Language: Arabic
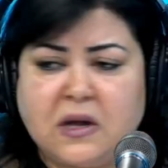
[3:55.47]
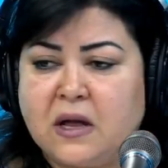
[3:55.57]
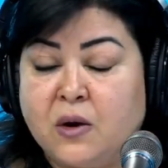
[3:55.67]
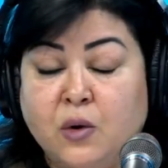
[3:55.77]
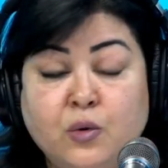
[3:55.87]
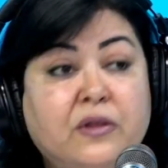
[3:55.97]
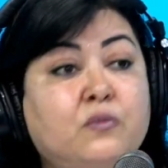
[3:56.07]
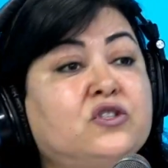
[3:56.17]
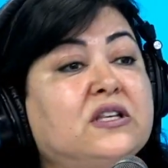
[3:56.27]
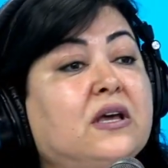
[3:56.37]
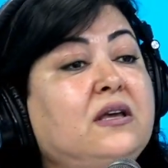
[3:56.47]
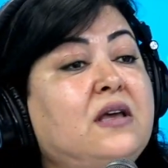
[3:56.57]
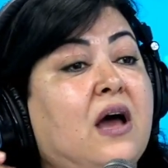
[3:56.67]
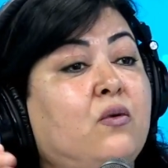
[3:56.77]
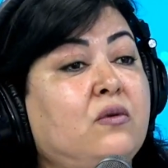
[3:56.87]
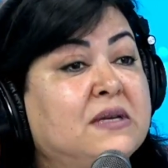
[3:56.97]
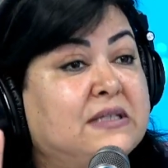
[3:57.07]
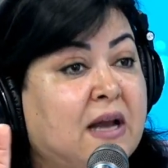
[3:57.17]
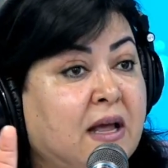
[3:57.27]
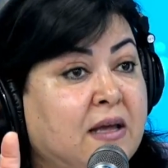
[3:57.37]
العروض الموسيقيه او
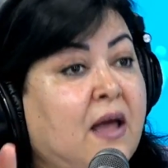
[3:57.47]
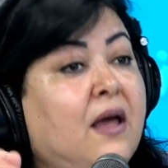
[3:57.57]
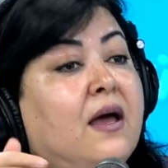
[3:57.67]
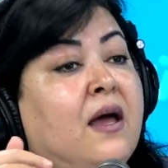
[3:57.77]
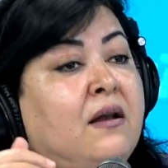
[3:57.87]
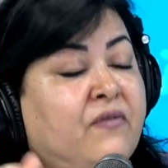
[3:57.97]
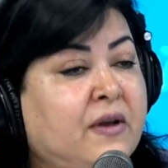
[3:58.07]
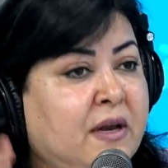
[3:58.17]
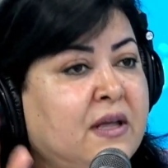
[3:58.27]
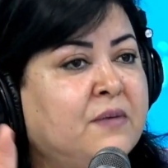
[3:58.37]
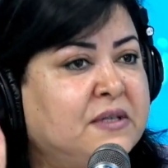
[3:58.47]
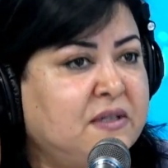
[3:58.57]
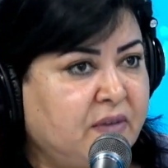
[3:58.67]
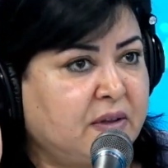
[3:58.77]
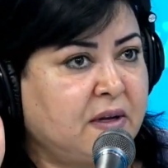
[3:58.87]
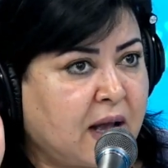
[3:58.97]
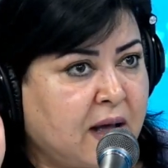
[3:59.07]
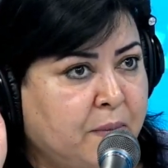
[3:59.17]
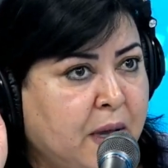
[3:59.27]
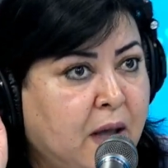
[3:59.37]
المسرحيه الفنيه بصفه
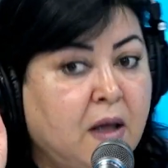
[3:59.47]
عامه